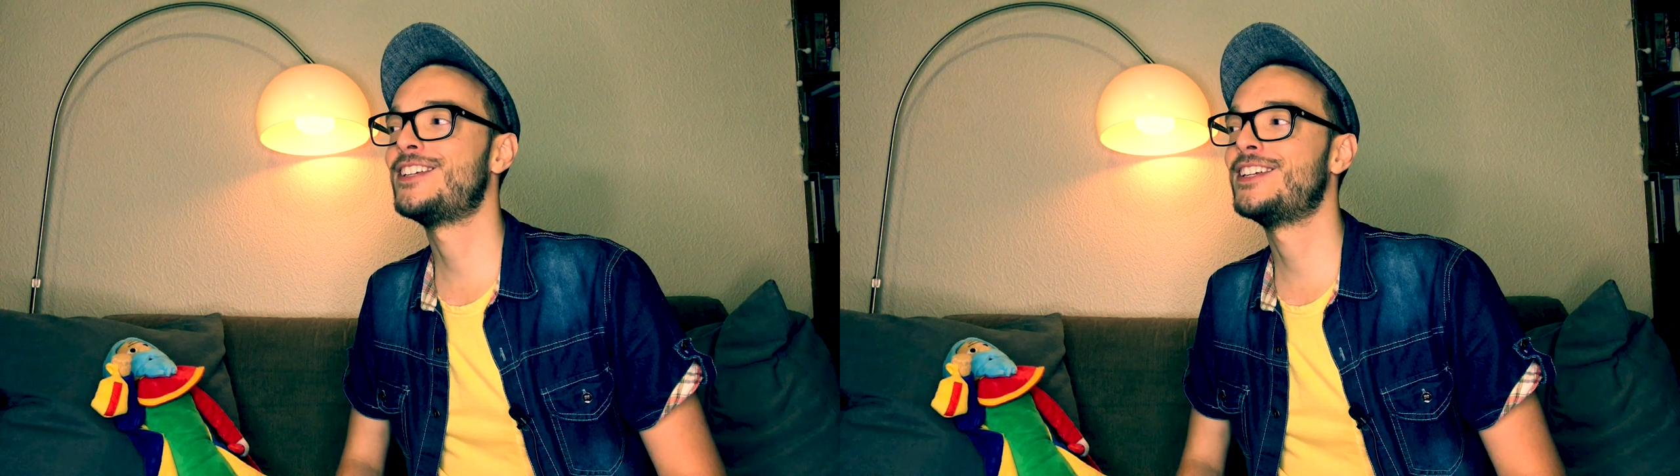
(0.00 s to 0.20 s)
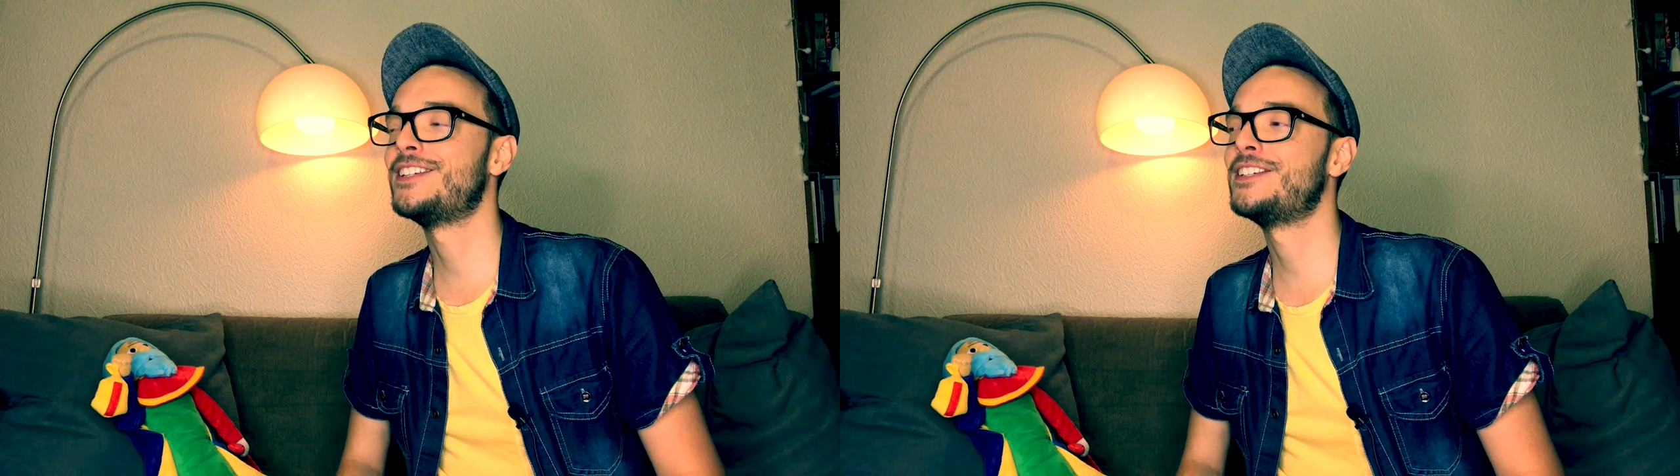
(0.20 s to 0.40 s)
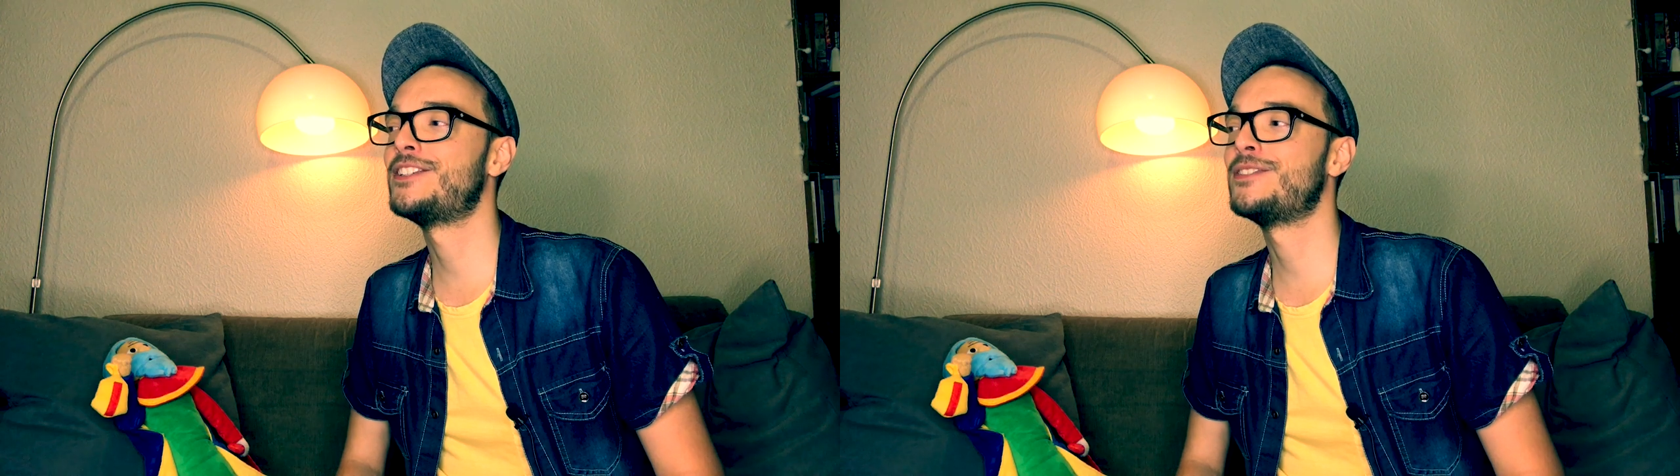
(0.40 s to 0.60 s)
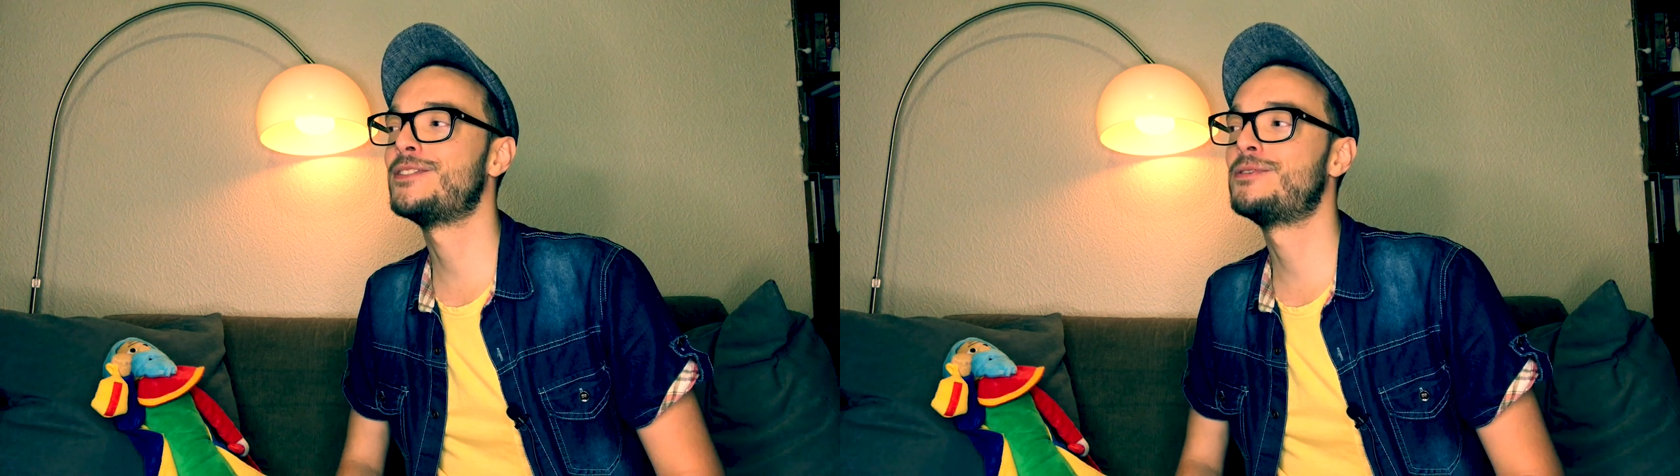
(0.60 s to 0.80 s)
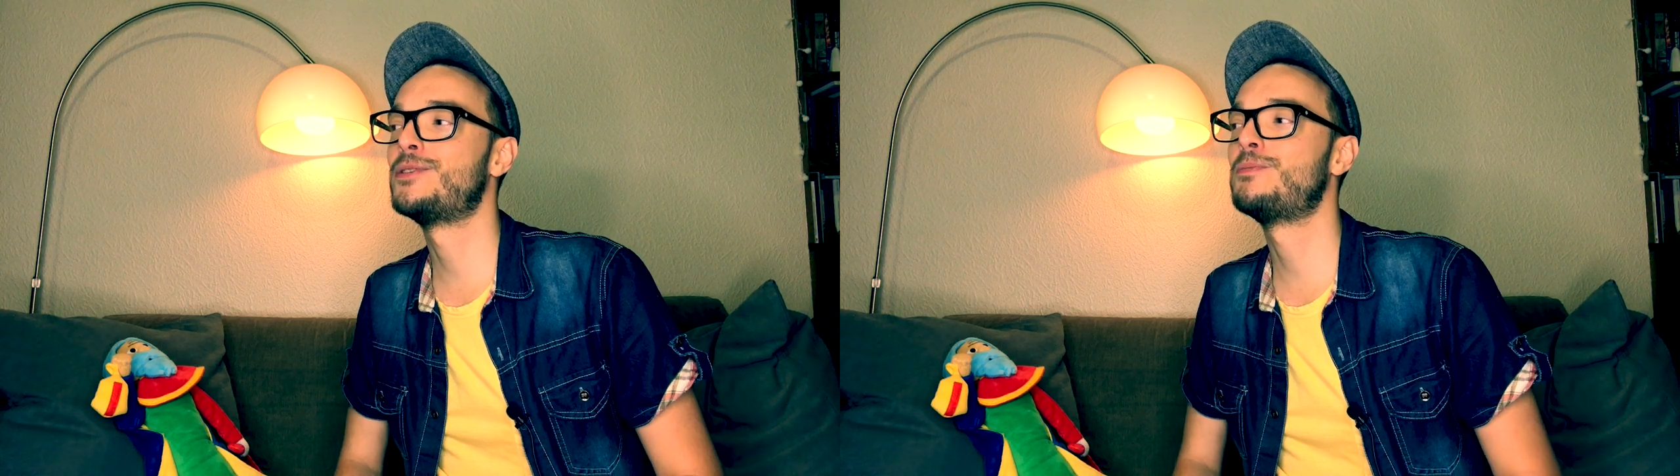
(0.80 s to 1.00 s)

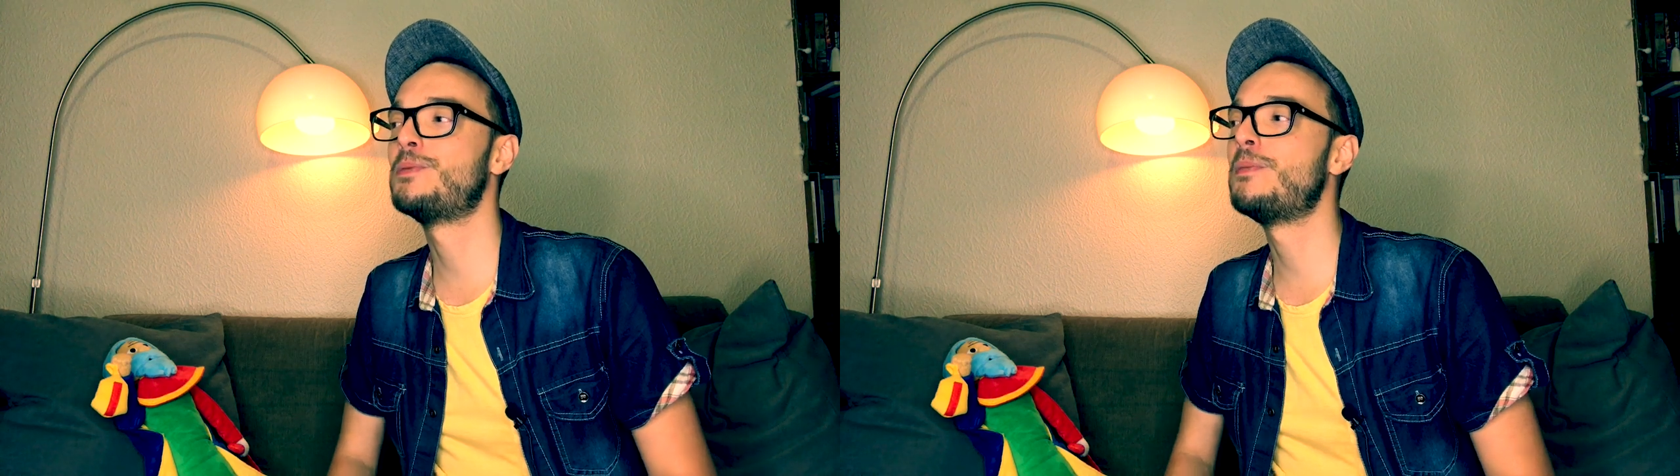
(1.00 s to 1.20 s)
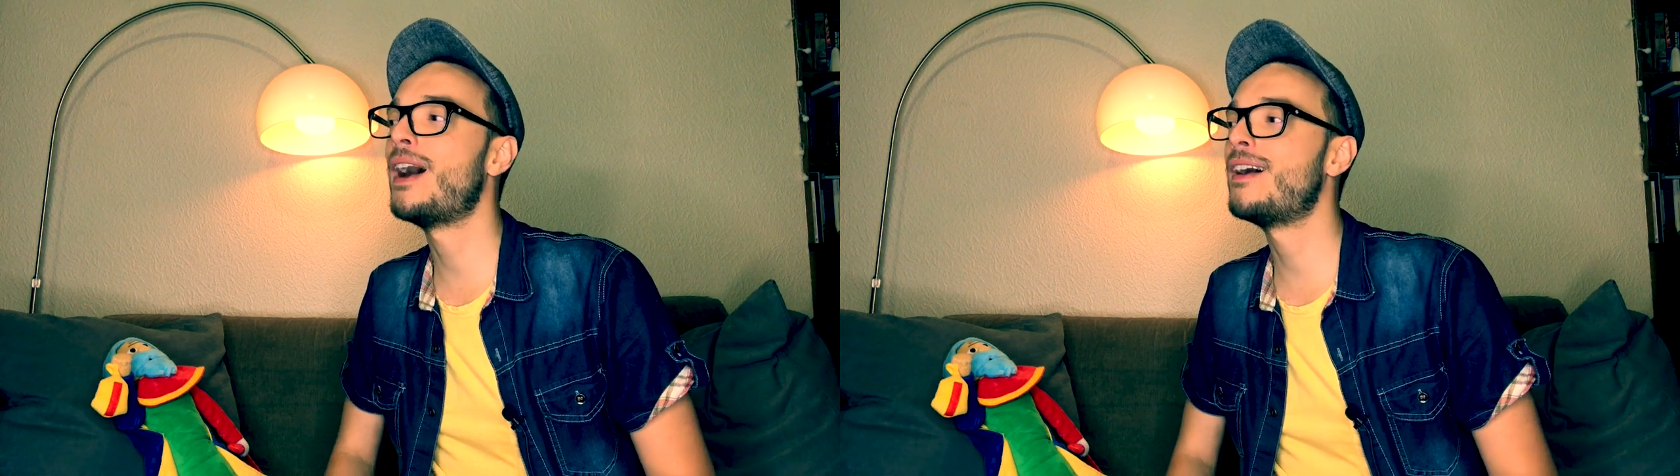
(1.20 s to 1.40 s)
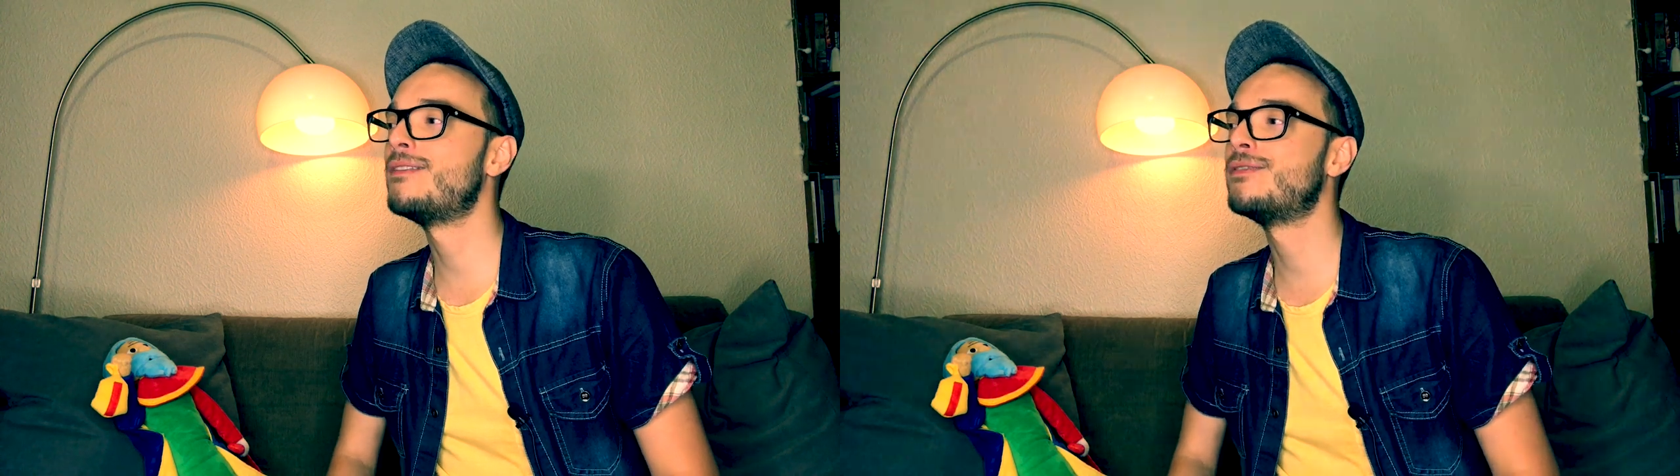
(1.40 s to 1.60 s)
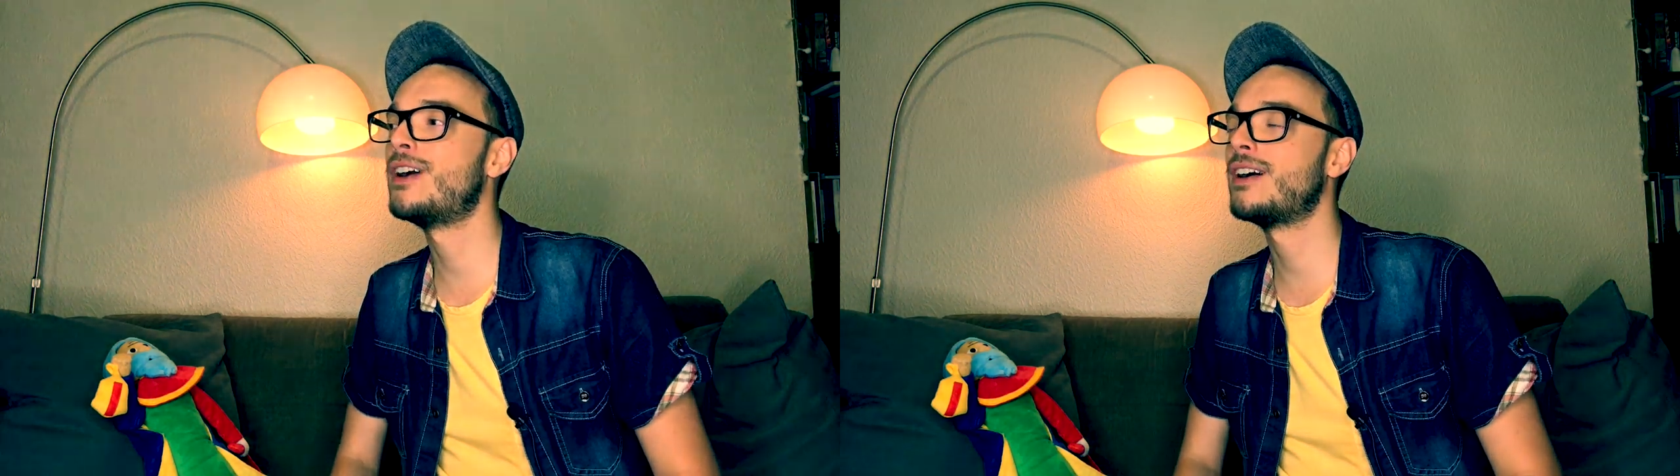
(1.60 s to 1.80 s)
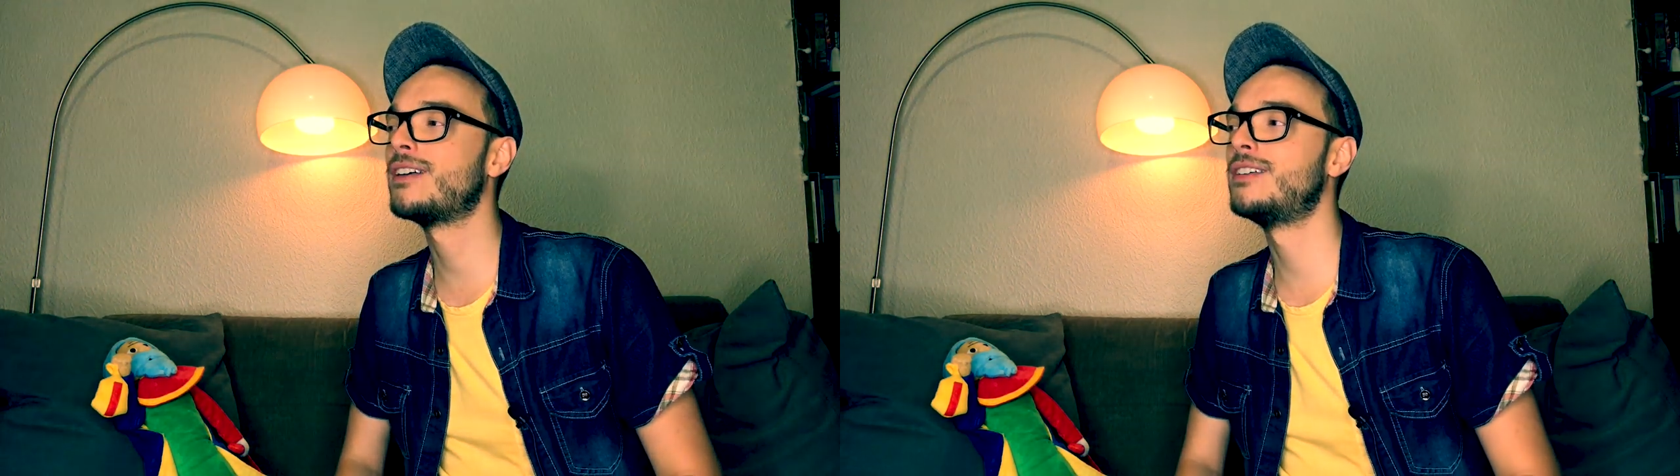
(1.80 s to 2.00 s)
ne peux pas
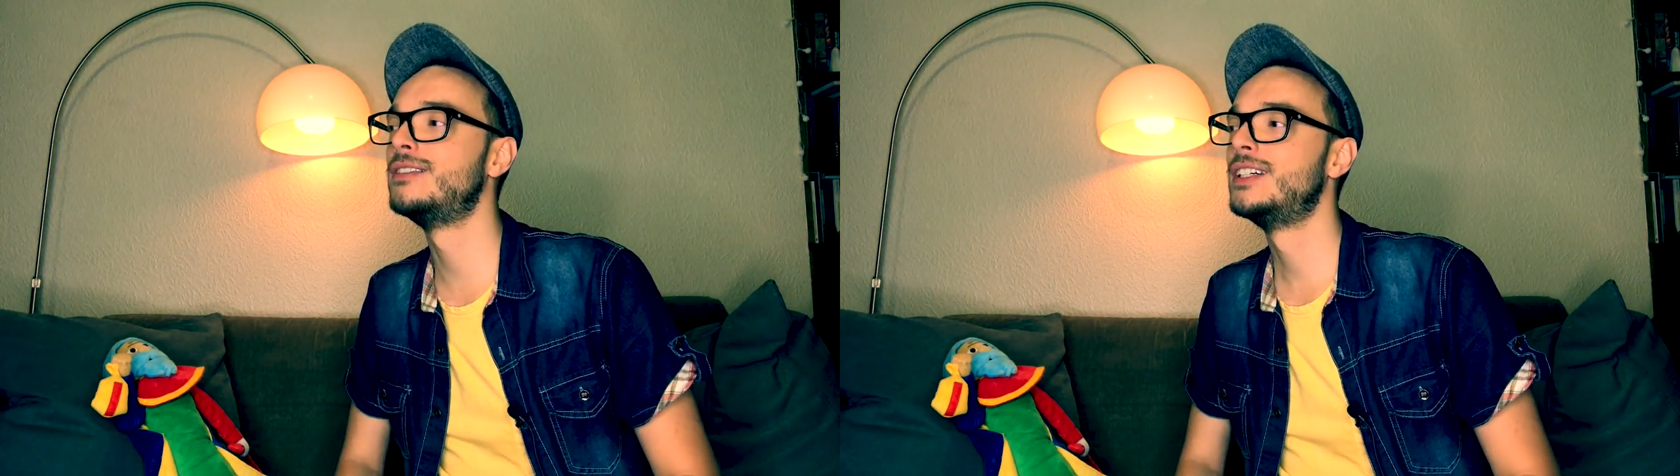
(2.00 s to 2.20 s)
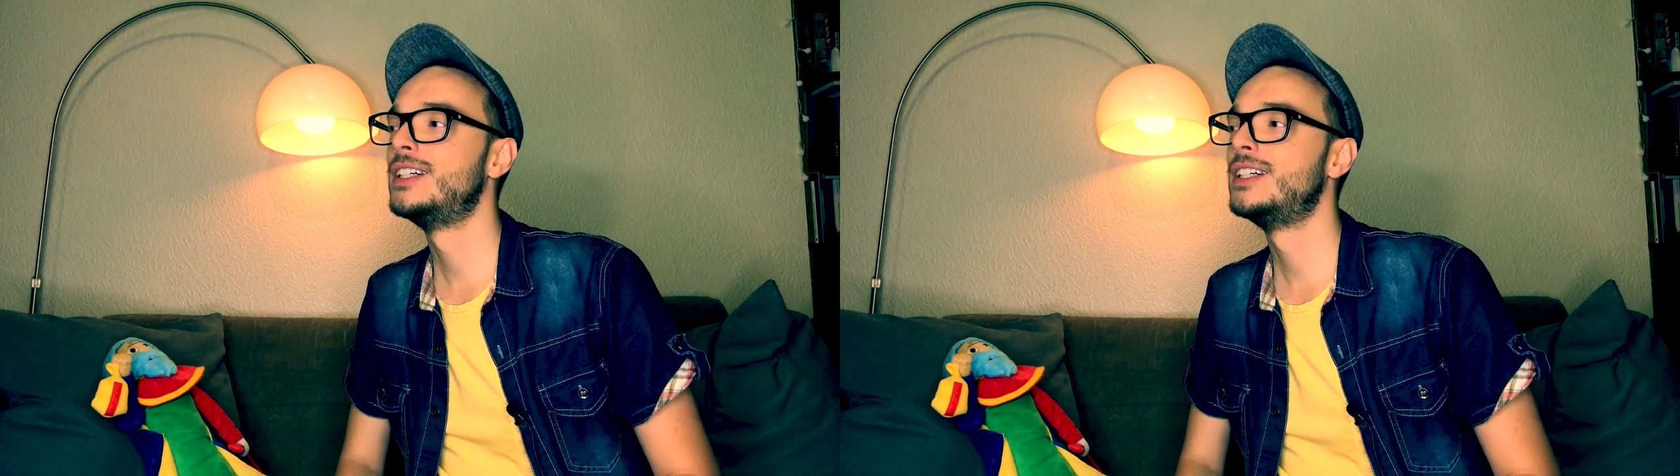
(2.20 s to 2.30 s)
avoir. Euh,